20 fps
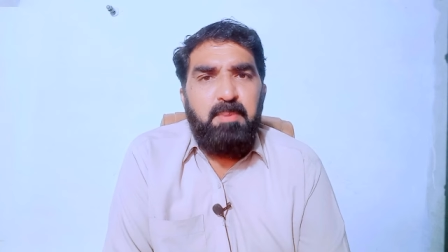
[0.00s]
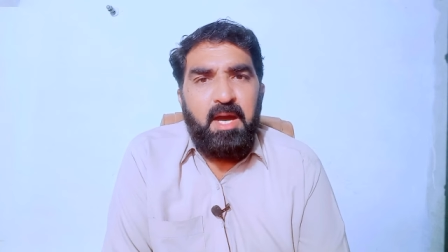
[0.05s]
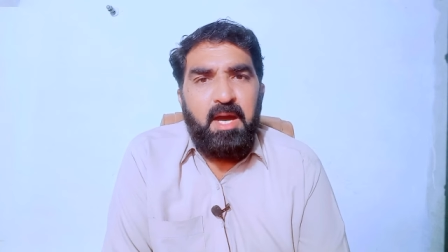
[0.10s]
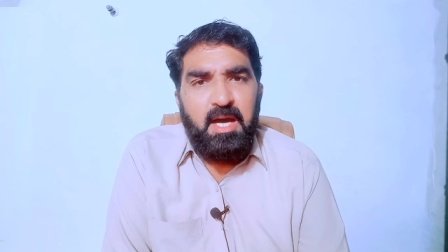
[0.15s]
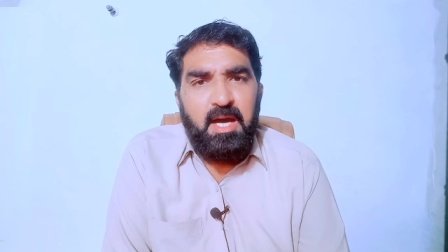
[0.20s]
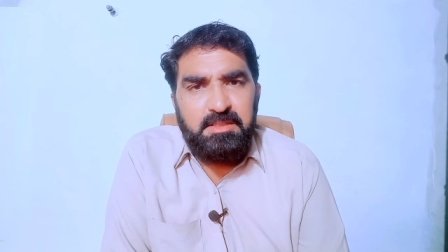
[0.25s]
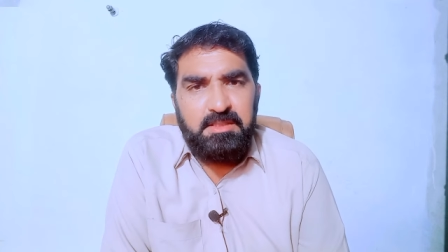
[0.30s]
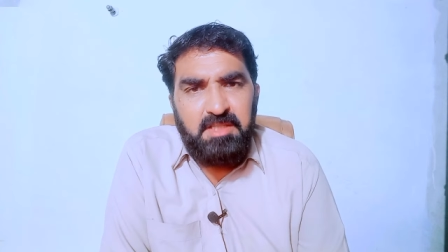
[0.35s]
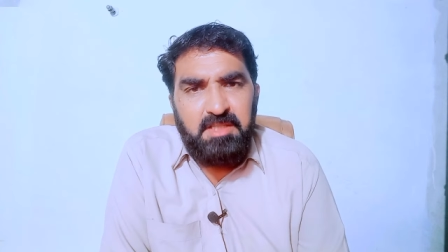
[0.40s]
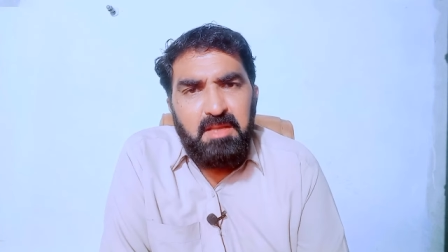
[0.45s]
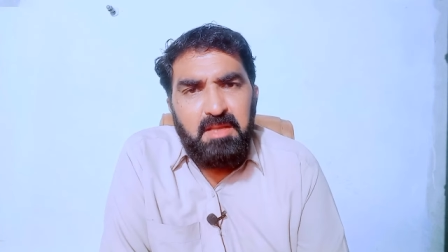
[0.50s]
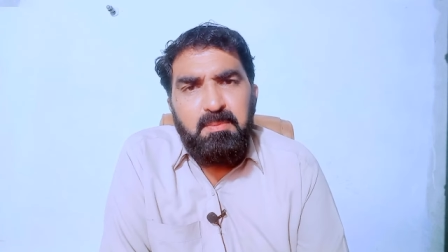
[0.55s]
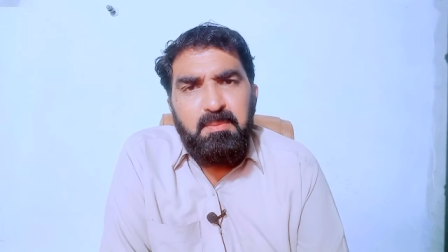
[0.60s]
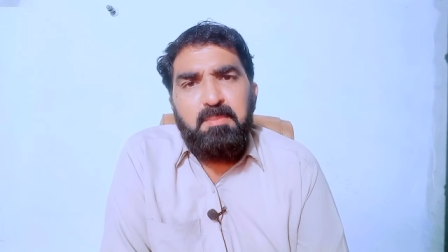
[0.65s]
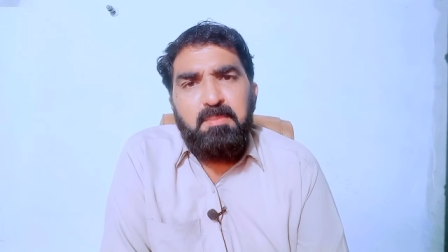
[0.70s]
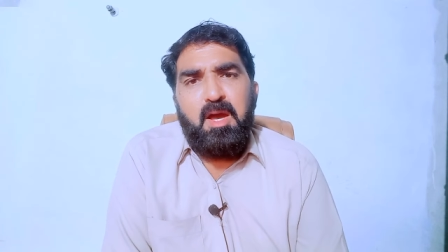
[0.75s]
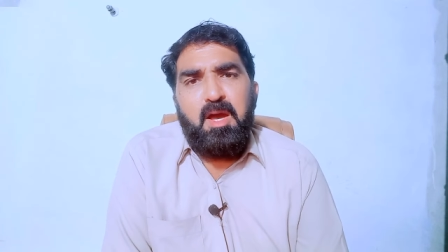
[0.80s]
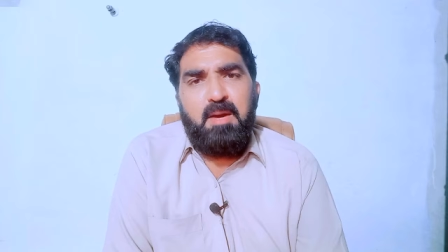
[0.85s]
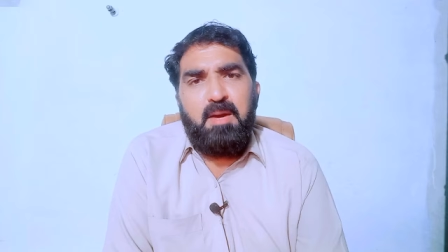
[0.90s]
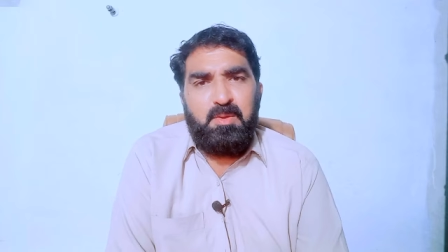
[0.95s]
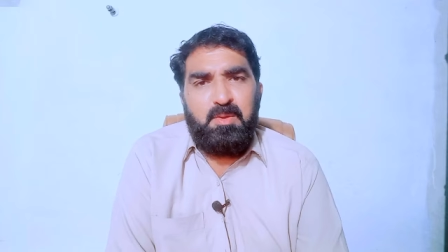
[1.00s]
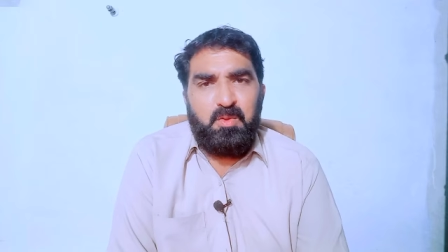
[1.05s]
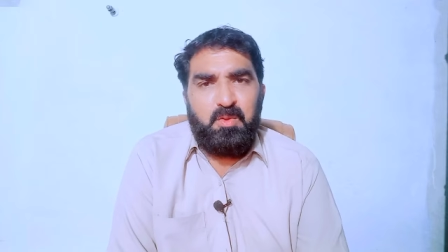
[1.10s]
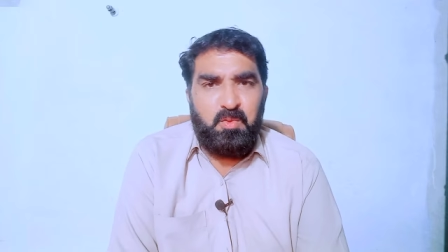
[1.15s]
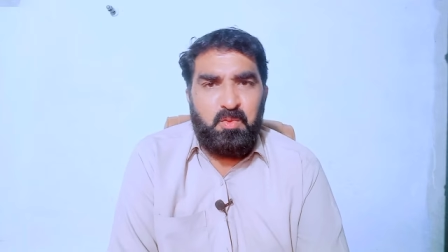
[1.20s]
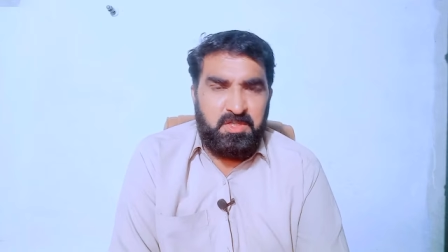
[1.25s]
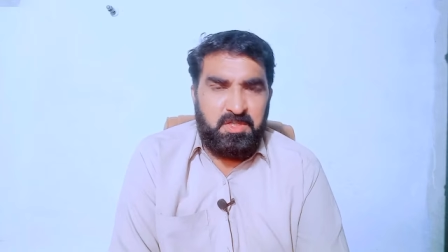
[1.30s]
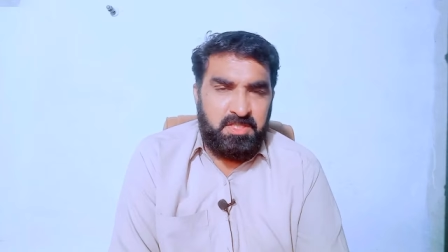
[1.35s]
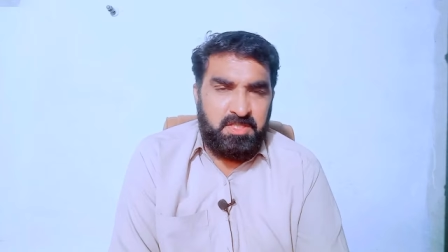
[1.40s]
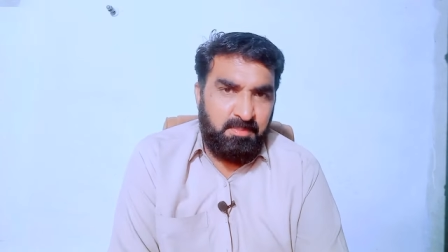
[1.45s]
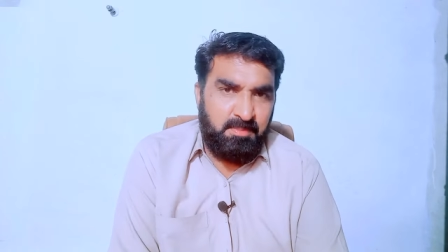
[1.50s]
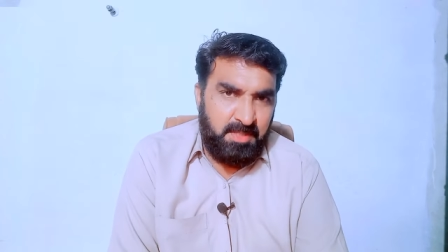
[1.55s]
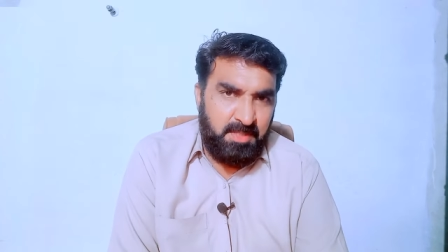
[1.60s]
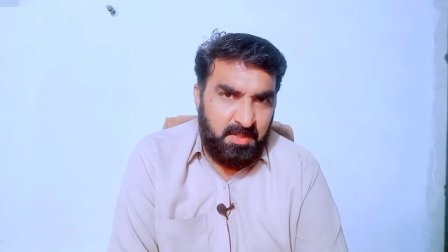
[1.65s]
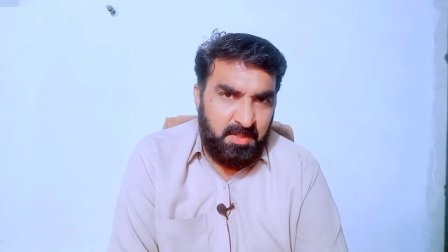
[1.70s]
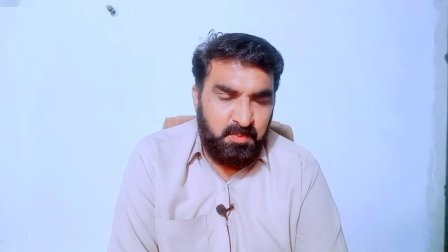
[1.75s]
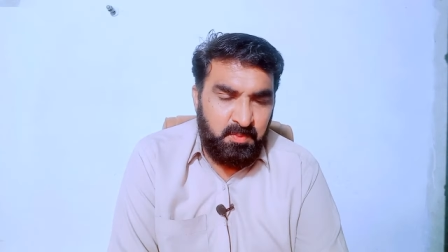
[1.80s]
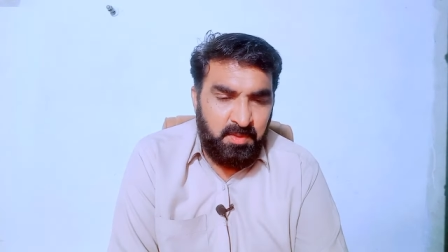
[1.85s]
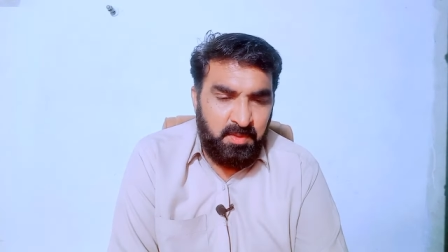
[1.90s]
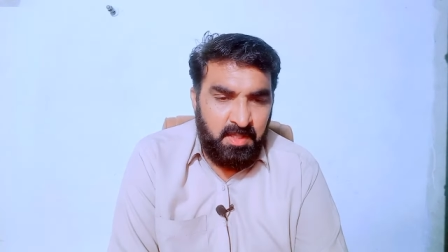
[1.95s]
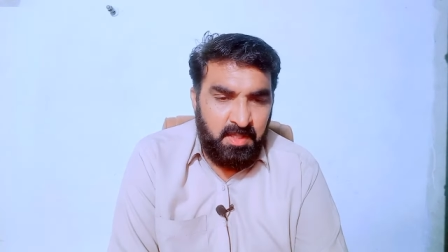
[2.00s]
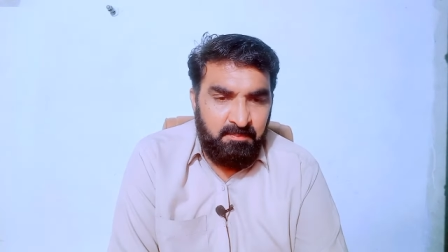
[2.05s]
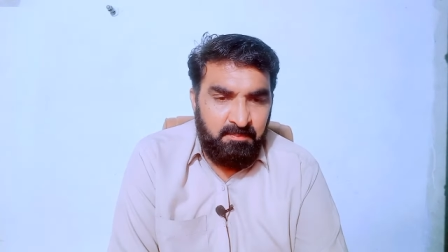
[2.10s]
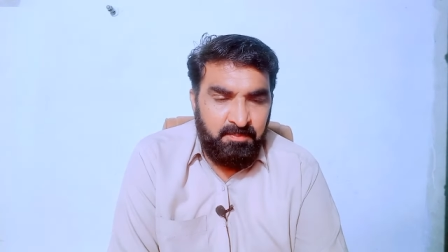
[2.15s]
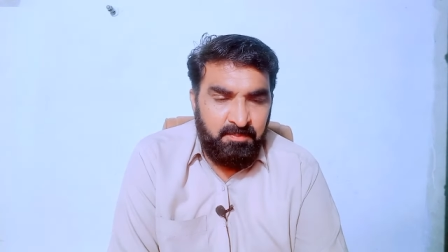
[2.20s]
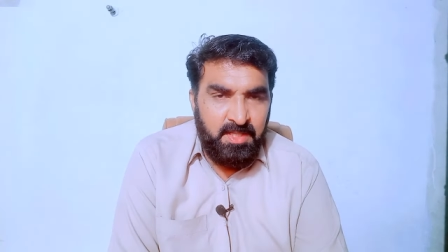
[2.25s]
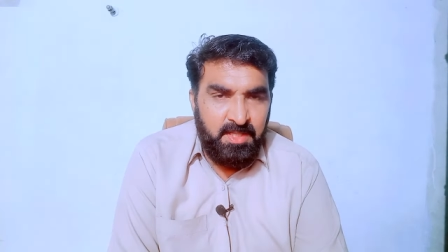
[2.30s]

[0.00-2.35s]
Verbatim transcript: बहादुरी भी मैं आप लोगों के सामने रखूंगा